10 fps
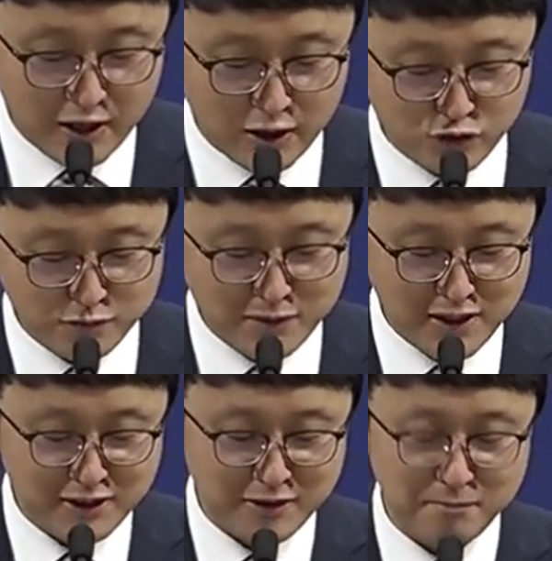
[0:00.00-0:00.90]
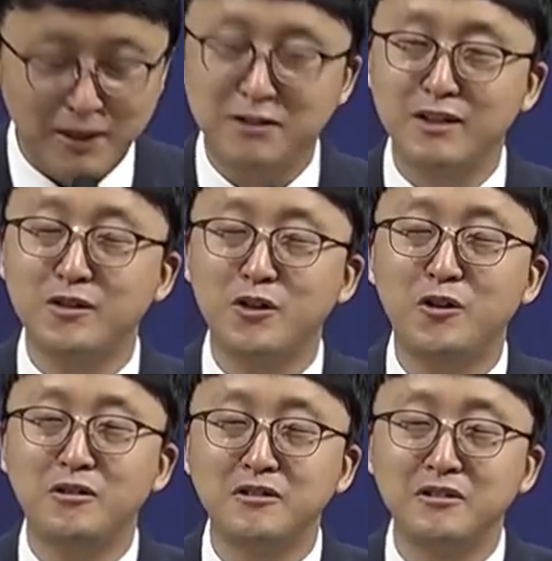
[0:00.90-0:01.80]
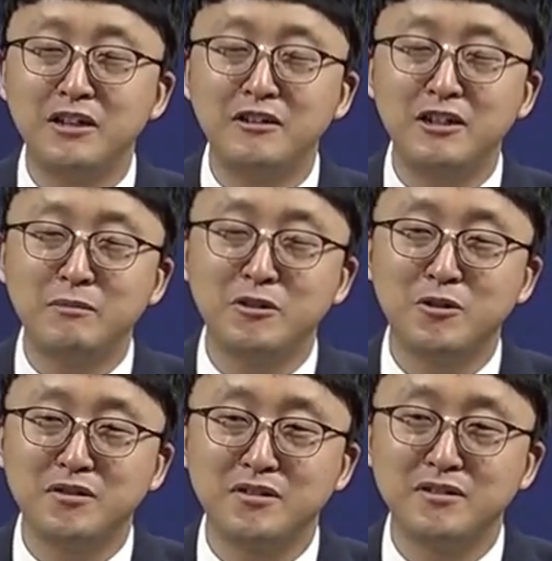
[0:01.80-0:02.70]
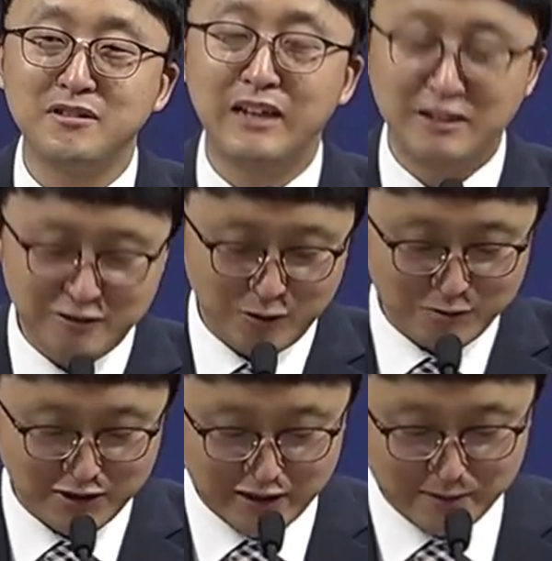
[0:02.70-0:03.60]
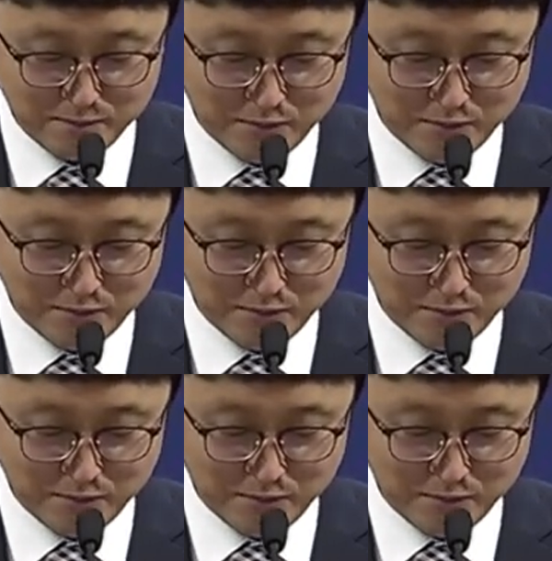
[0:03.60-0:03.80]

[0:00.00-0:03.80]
룬만 밭에서 은혜를 입는 것은 아닐 겁니다.